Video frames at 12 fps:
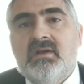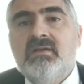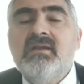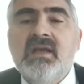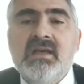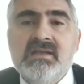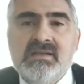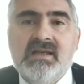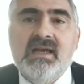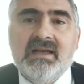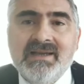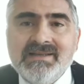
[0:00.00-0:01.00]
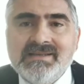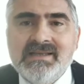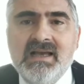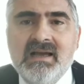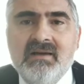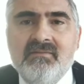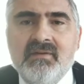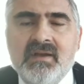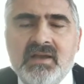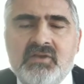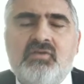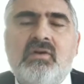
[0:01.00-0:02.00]
de Isaac Esab,
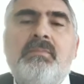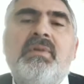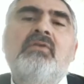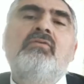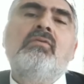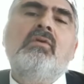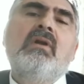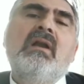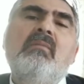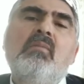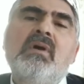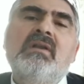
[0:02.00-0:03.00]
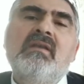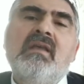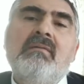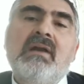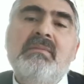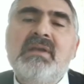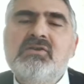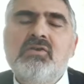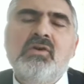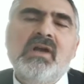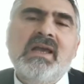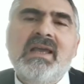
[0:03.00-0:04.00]
eso apresuró la muerte de Abraham y eso
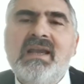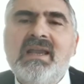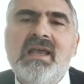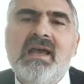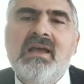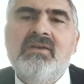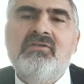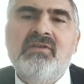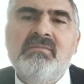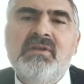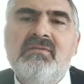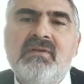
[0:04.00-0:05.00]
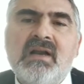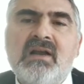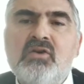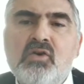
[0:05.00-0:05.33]
es lo que quería Shemit Baraj,